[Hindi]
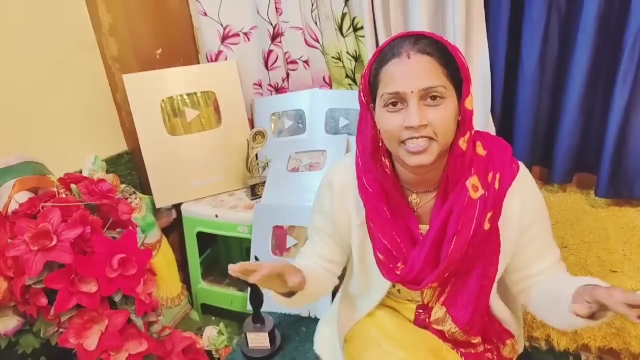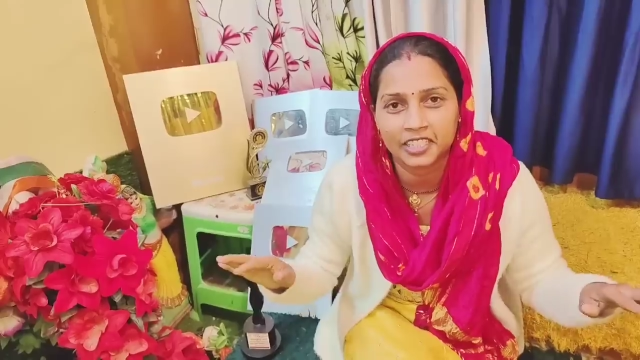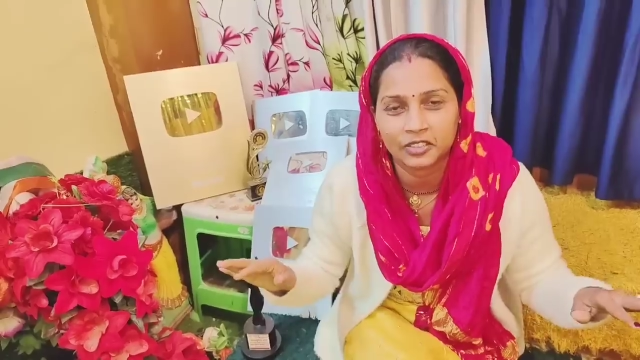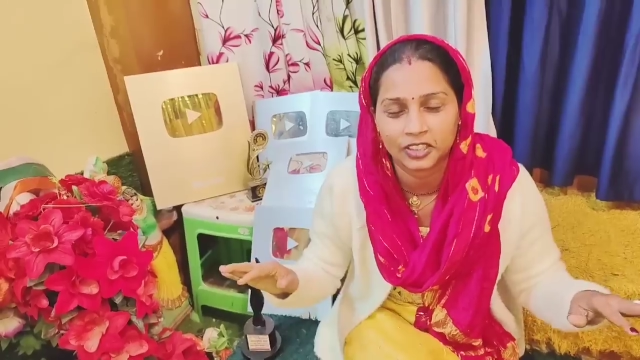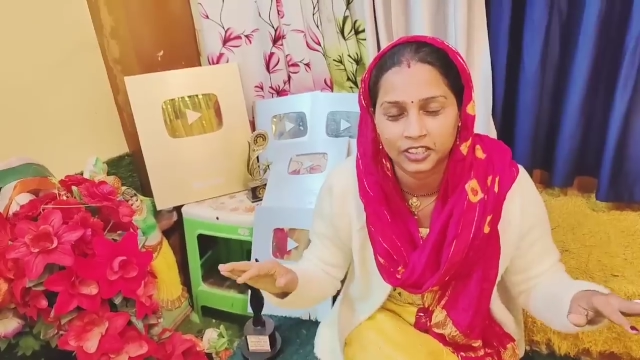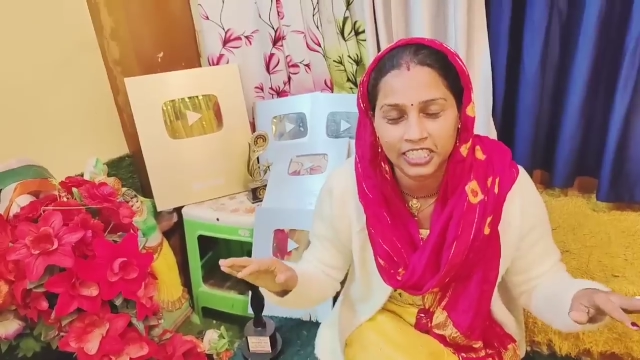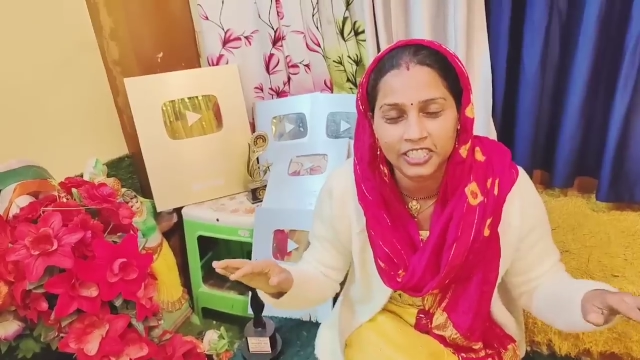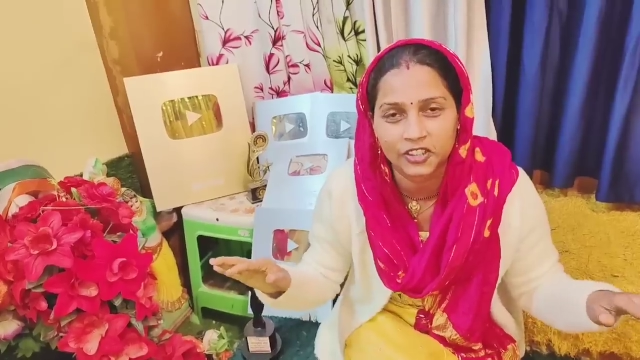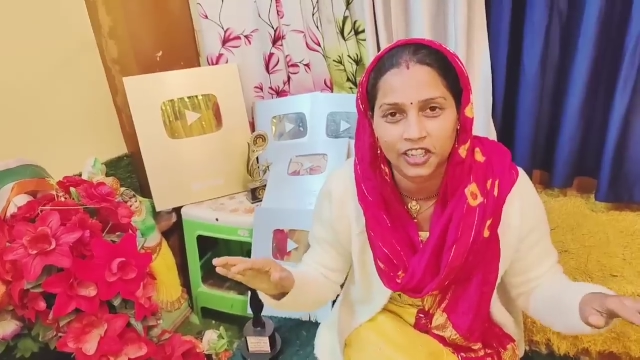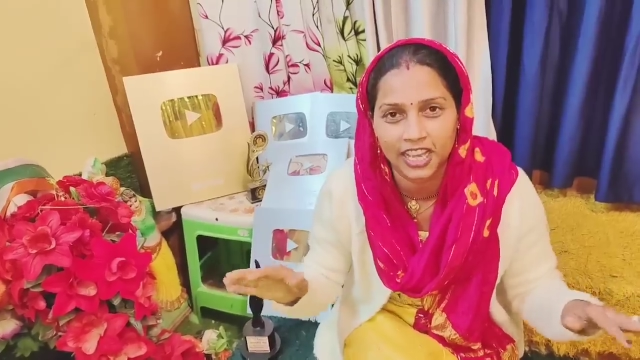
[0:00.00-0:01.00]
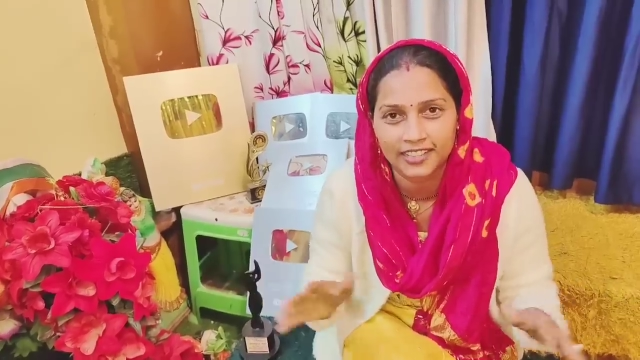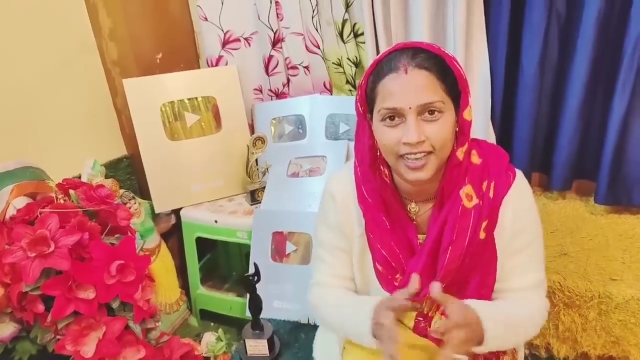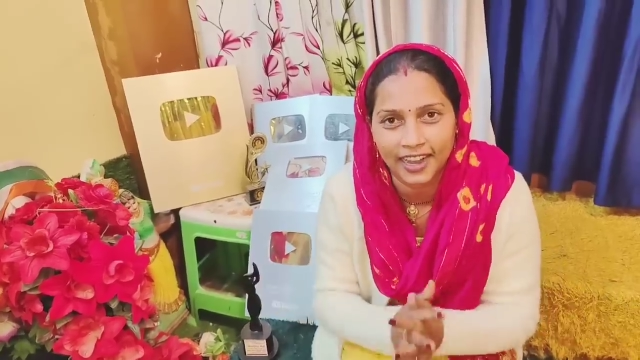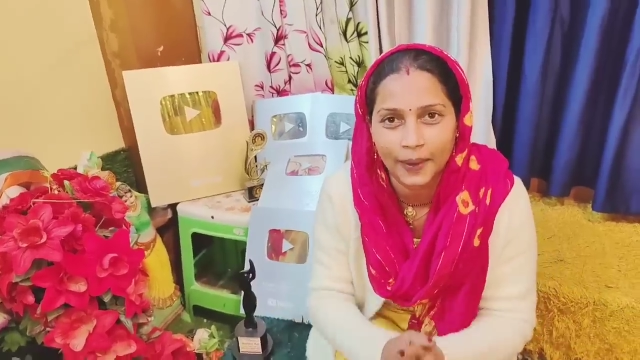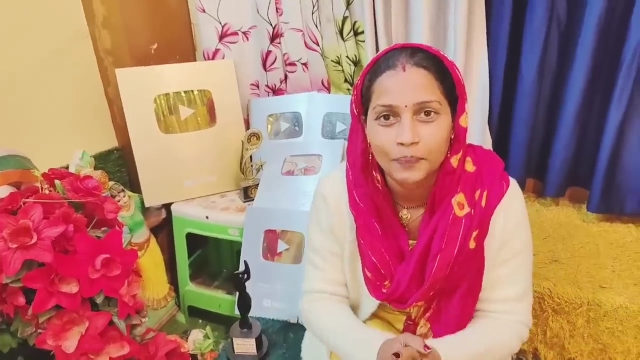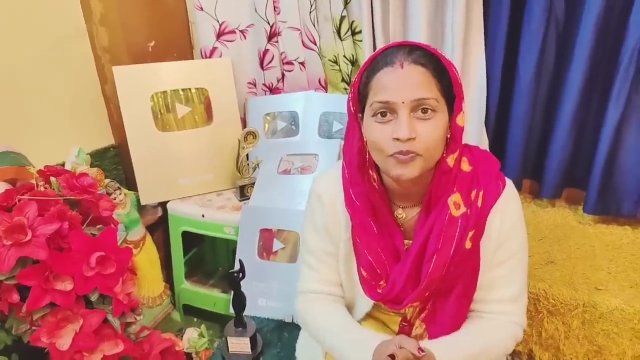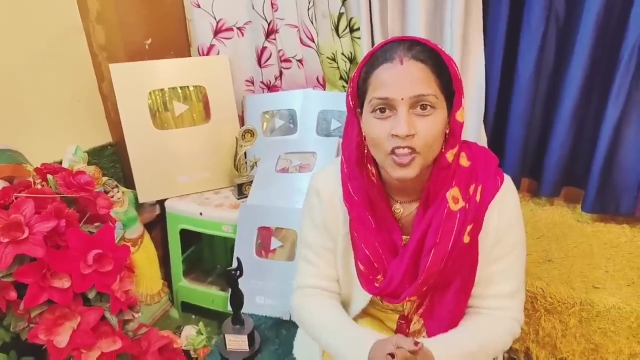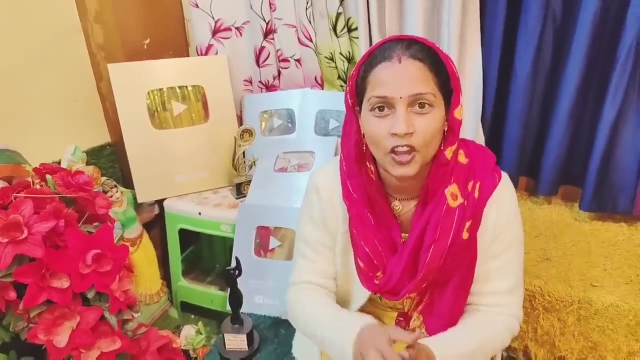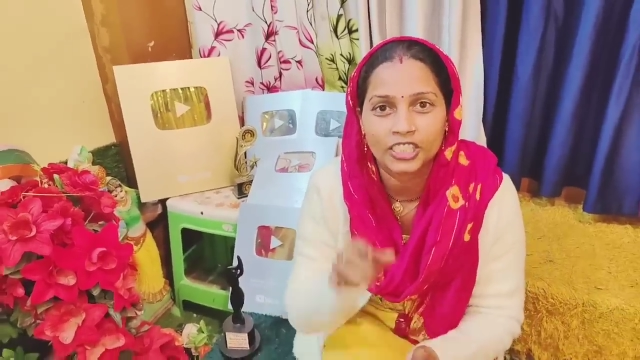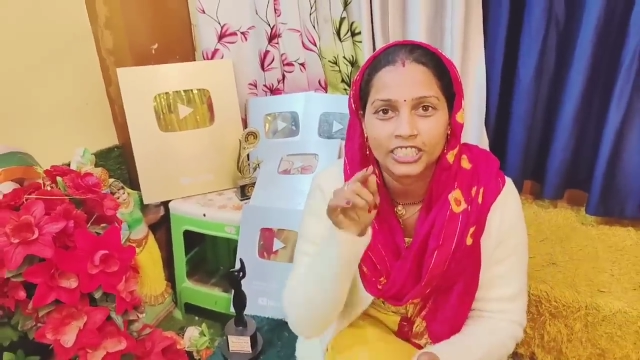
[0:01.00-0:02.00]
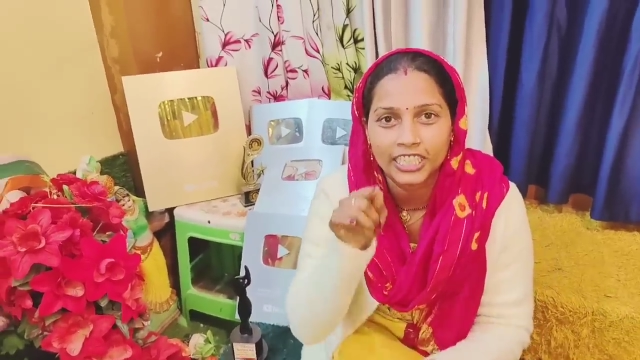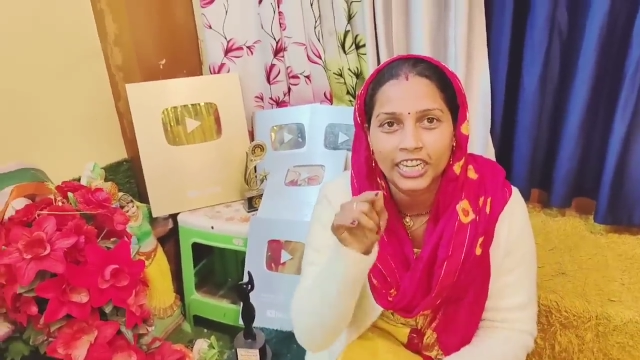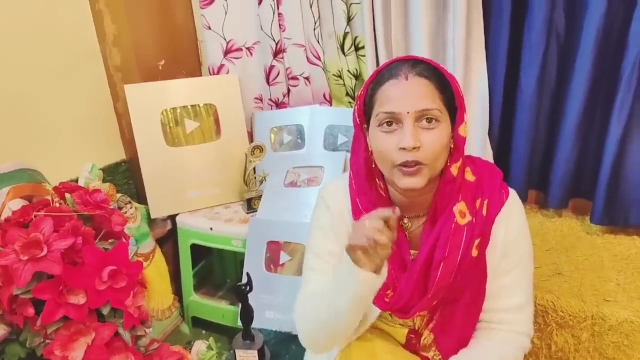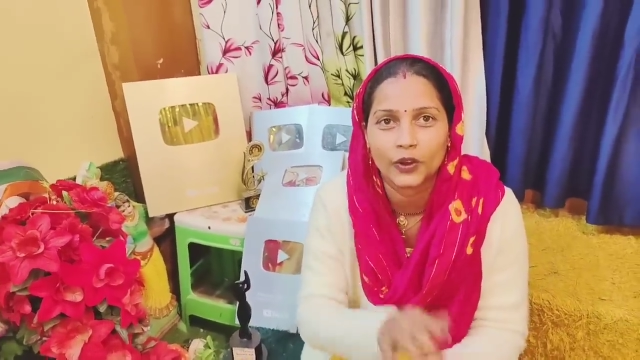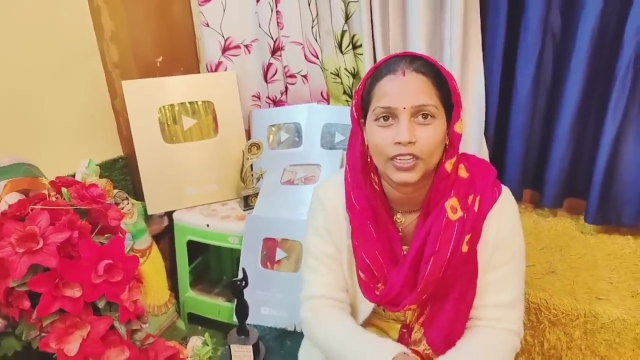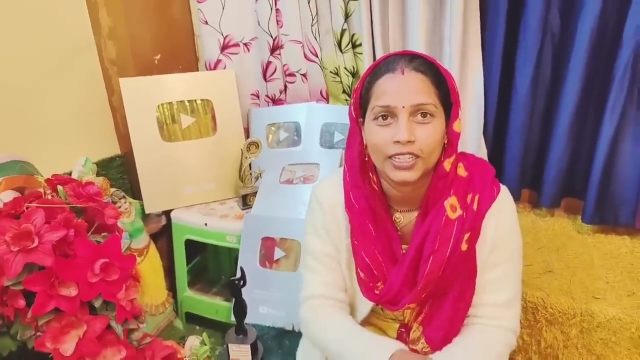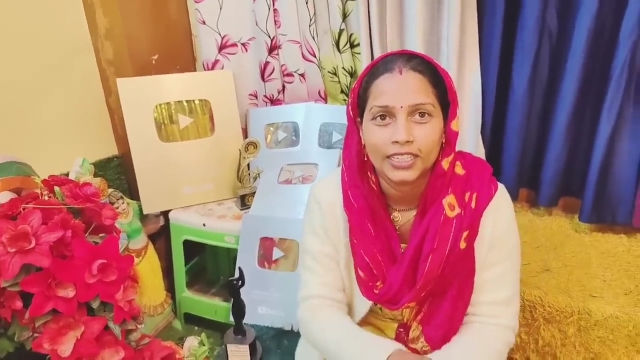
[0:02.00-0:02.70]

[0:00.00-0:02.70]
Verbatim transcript: चेंज हो चेंज हो गया है सारा और जितने लोग